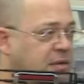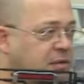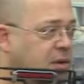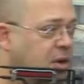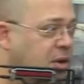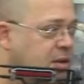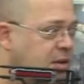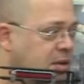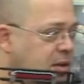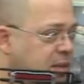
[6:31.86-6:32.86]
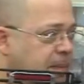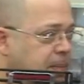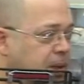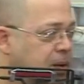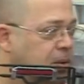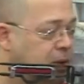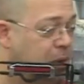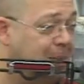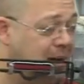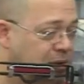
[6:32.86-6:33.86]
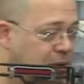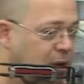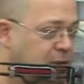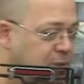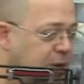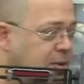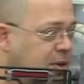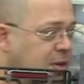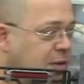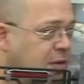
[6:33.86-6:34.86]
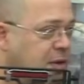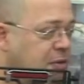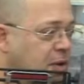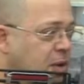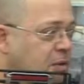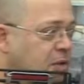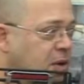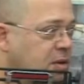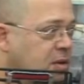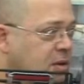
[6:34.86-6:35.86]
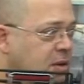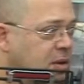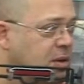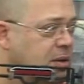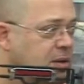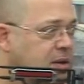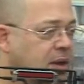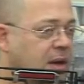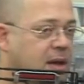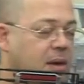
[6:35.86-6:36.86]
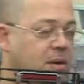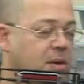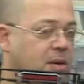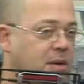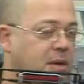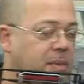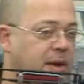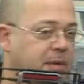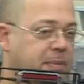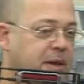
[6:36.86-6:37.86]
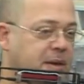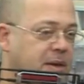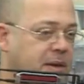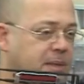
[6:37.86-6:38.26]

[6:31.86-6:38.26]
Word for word: e voz. O que eu mais gosto mesmo assim de ouvir é violão e voz. Né, que é o que eu tenho mais o, prazer.